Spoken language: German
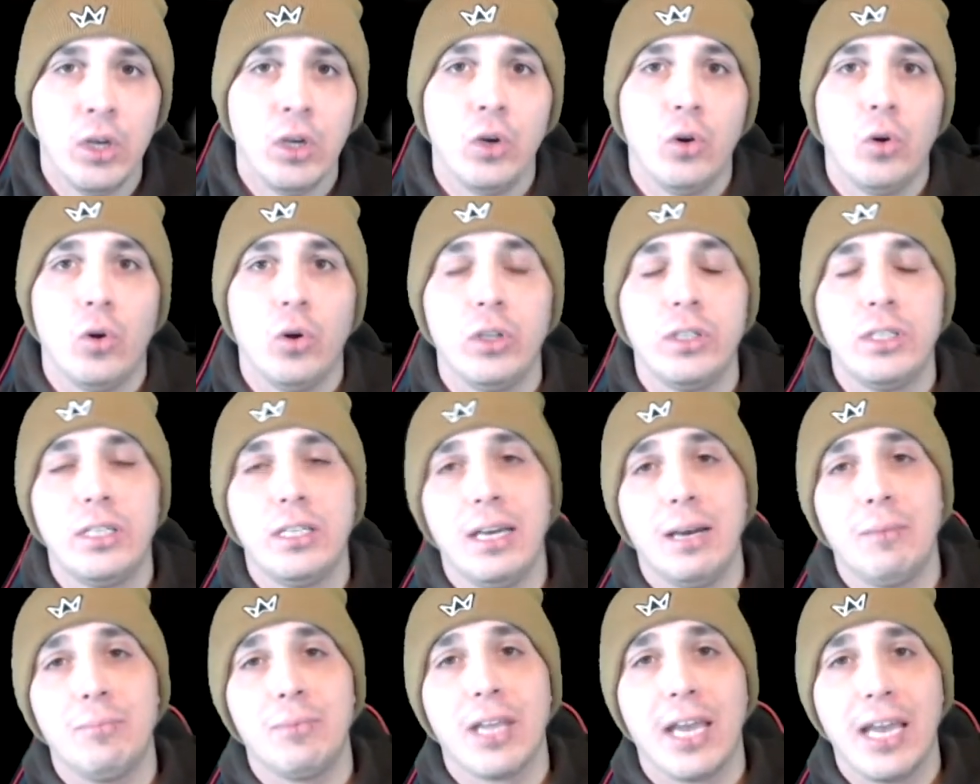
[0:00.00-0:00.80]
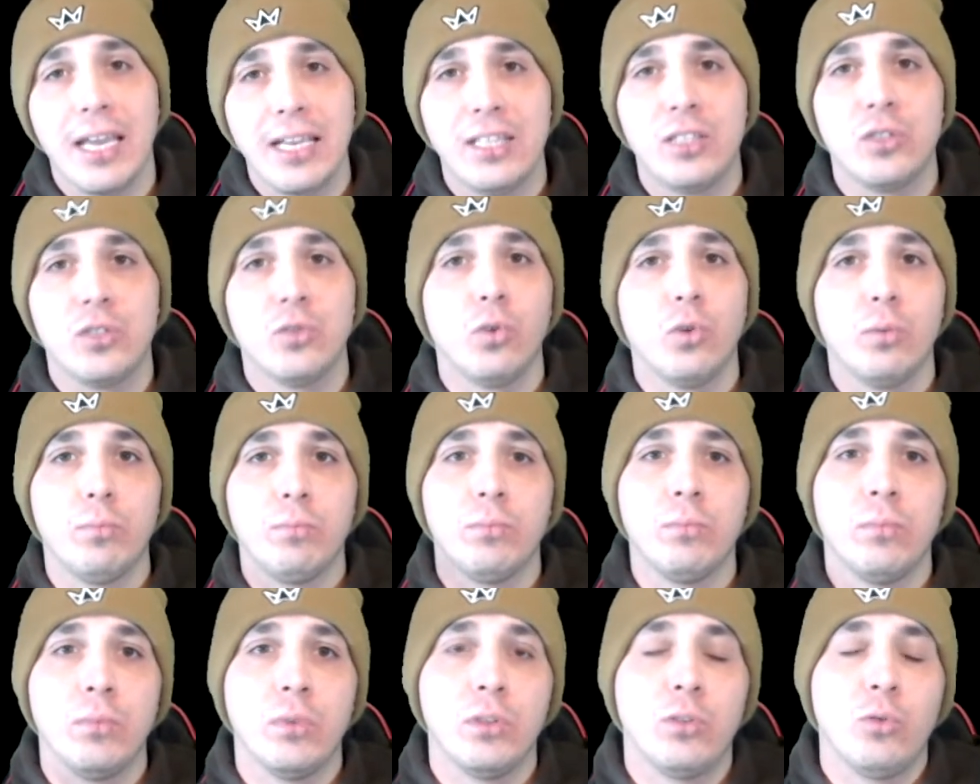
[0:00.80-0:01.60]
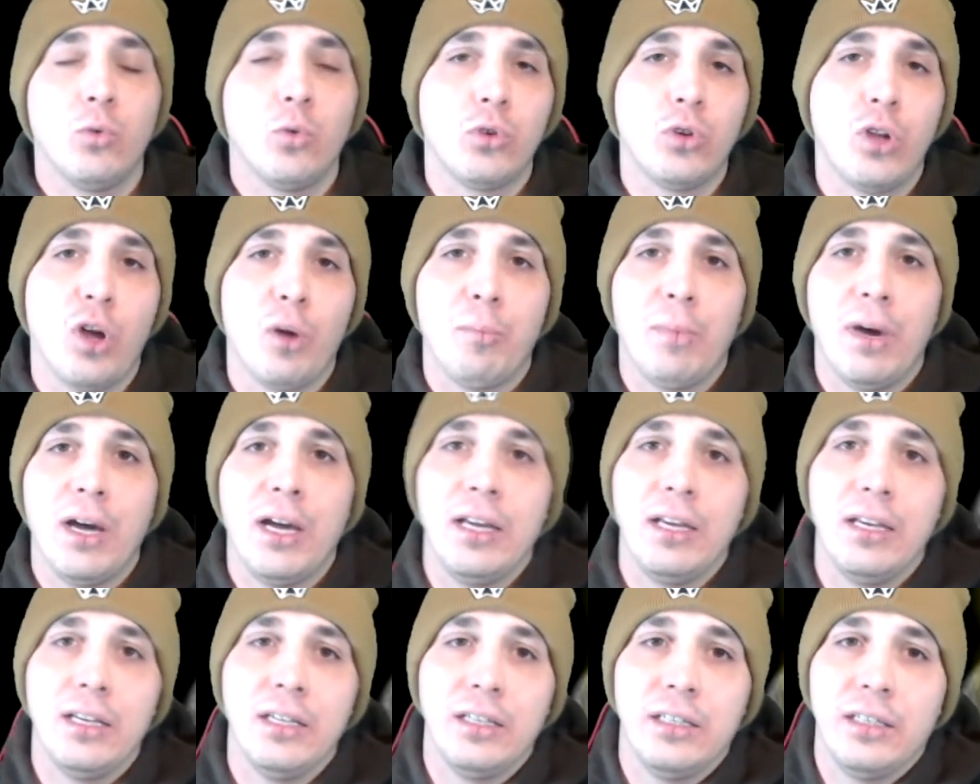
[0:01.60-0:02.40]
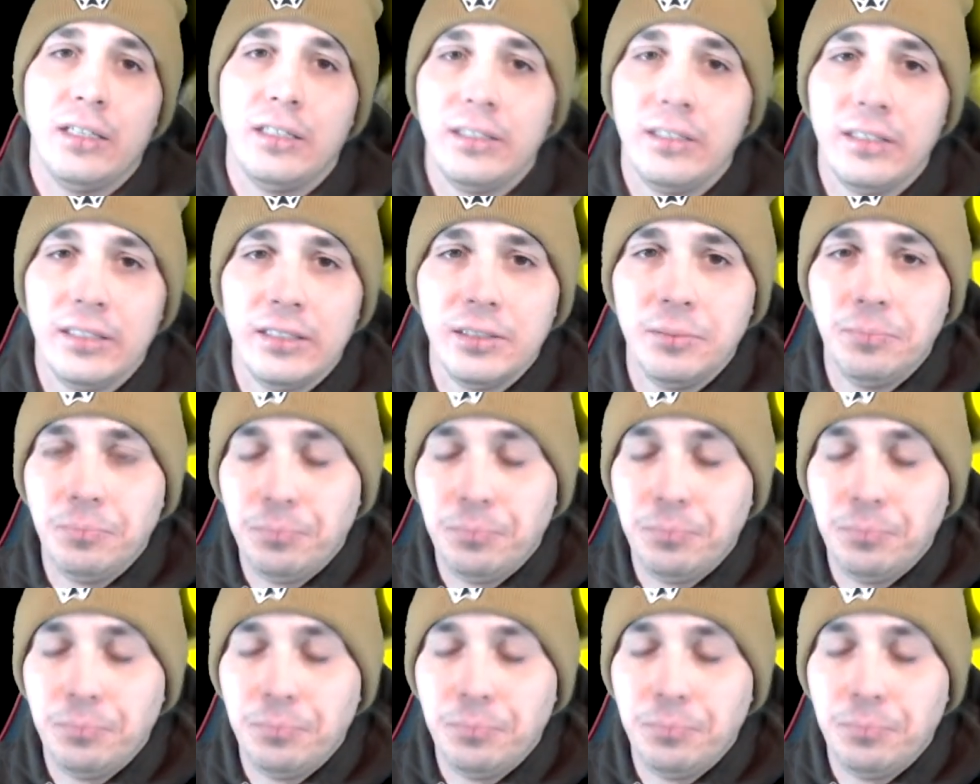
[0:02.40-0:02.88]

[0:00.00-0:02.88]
Und hier habt rechts oben auch nochmal äh, eine